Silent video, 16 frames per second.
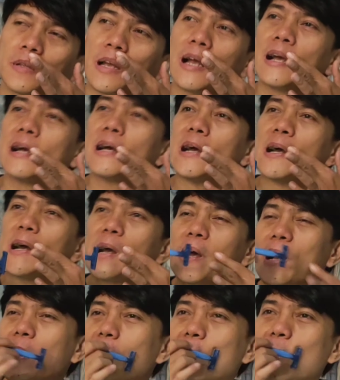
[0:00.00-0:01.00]

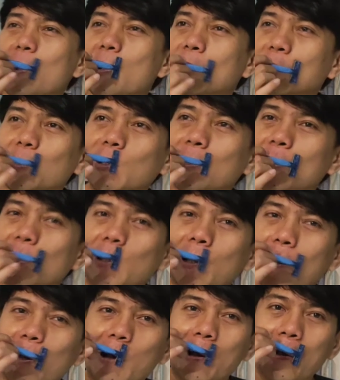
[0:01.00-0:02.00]
Nah,
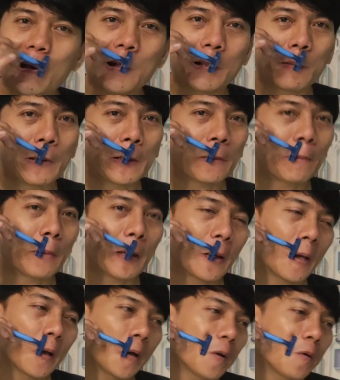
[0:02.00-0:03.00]
segini ya,
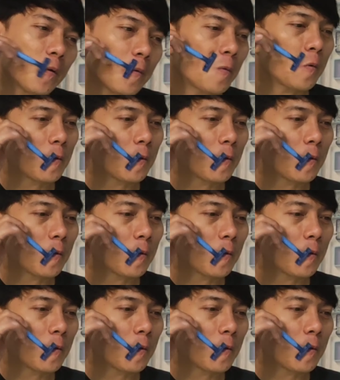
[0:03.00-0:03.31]
teman-teman.